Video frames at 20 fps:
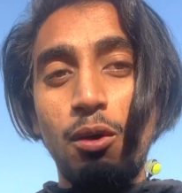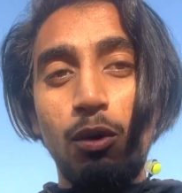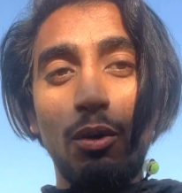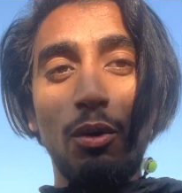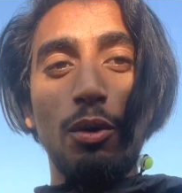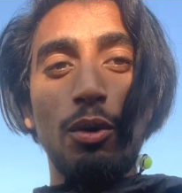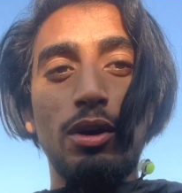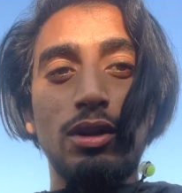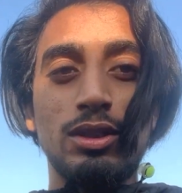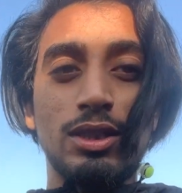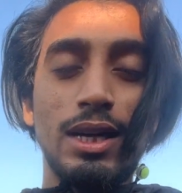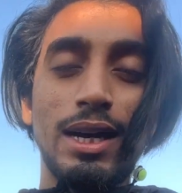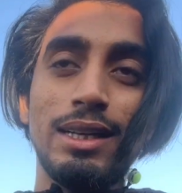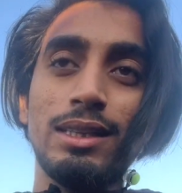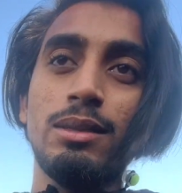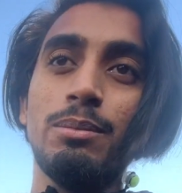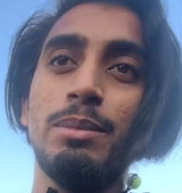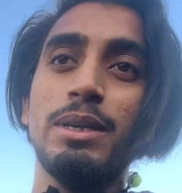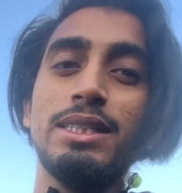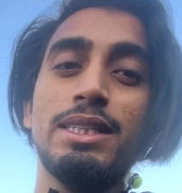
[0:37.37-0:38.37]
और
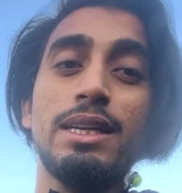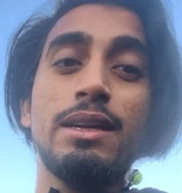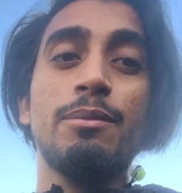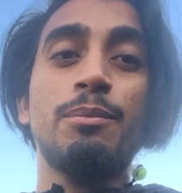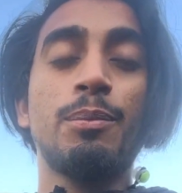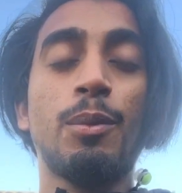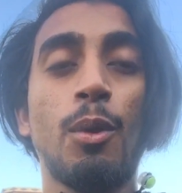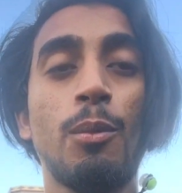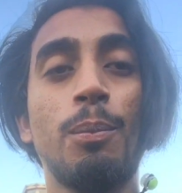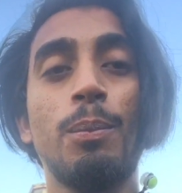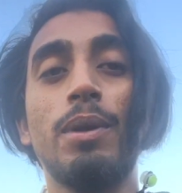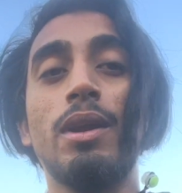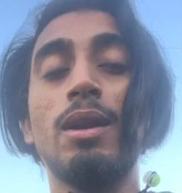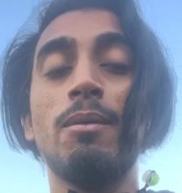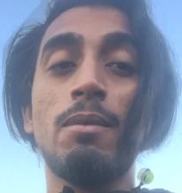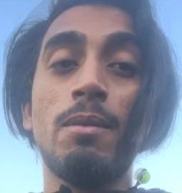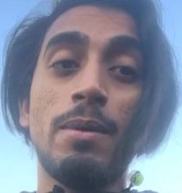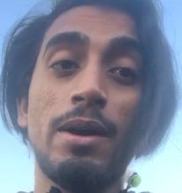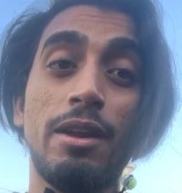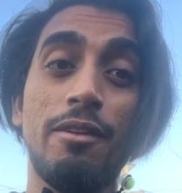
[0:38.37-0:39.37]
सात बजे प्रॉपर
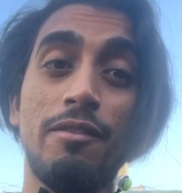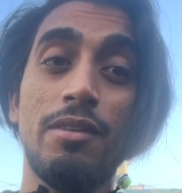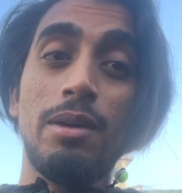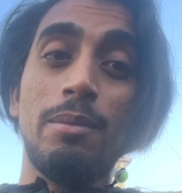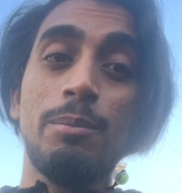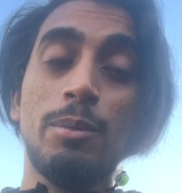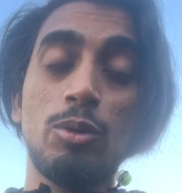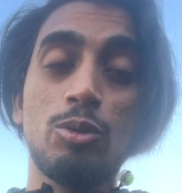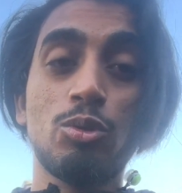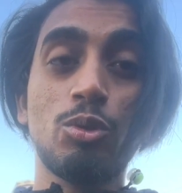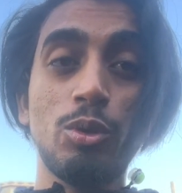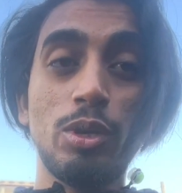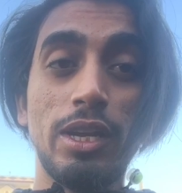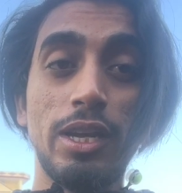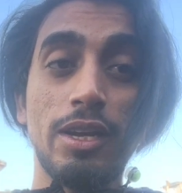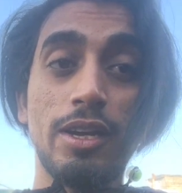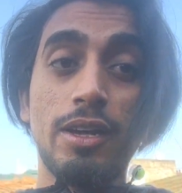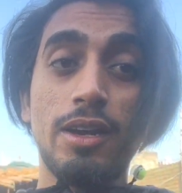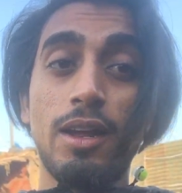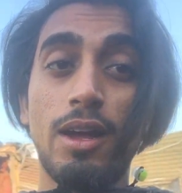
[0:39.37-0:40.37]
हम हमारे फार्म पर उसको
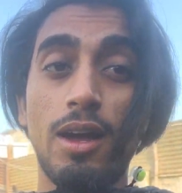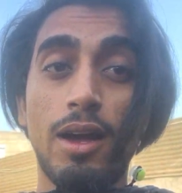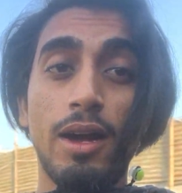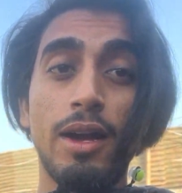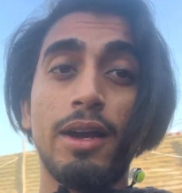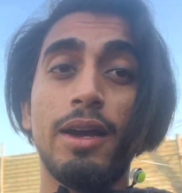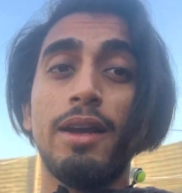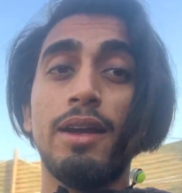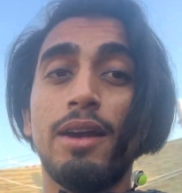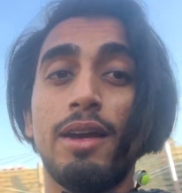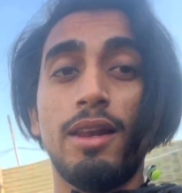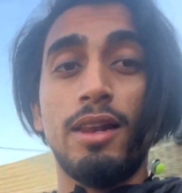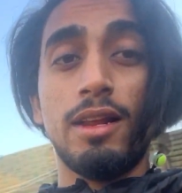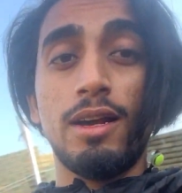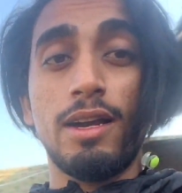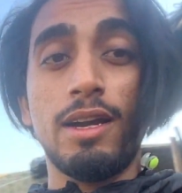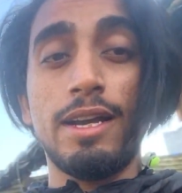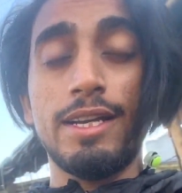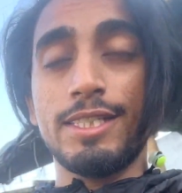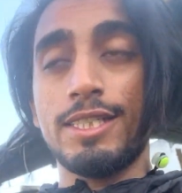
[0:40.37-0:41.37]
लेकर आ गए
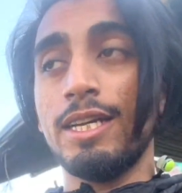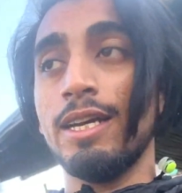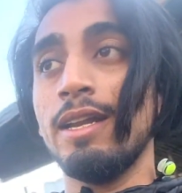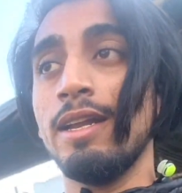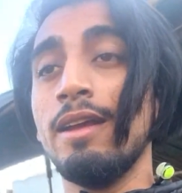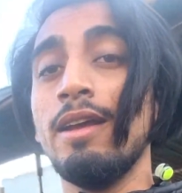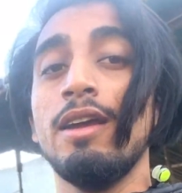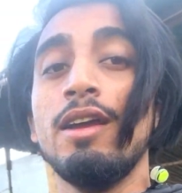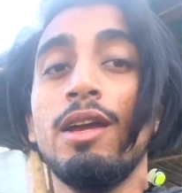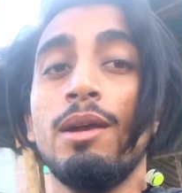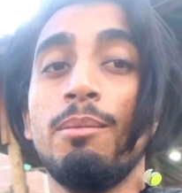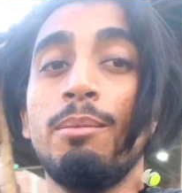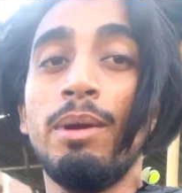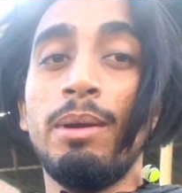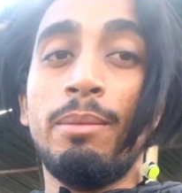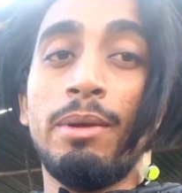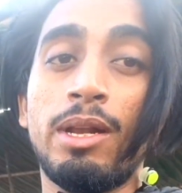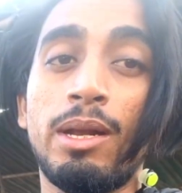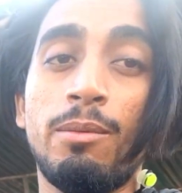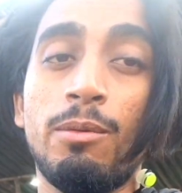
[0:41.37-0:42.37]
अल्लाह का एहसान है मैं
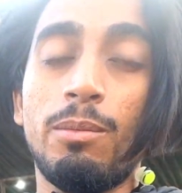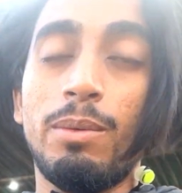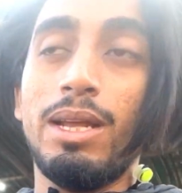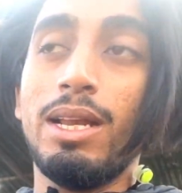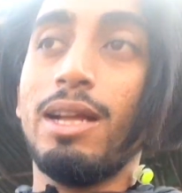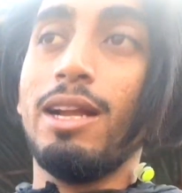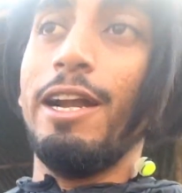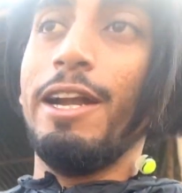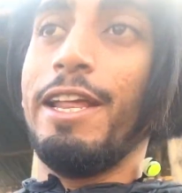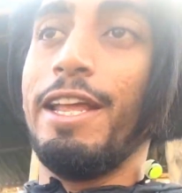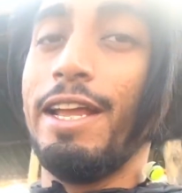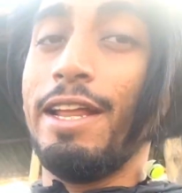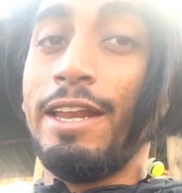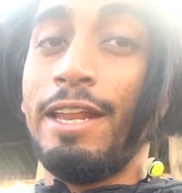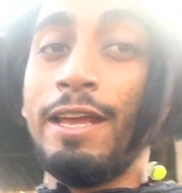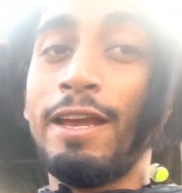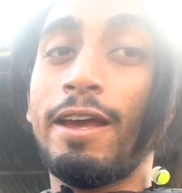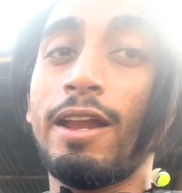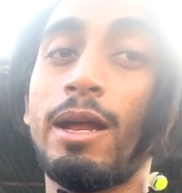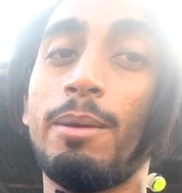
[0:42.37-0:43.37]
मेरा मोबाइल कल ठीक
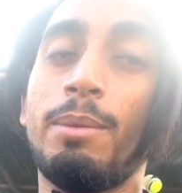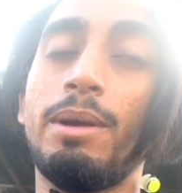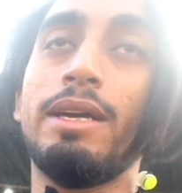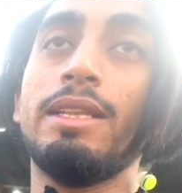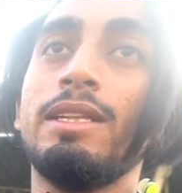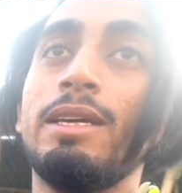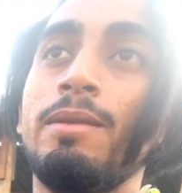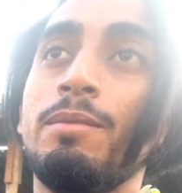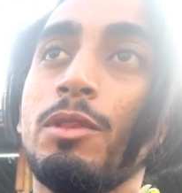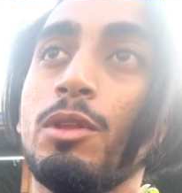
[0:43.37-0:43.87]
नहीं करा पाया था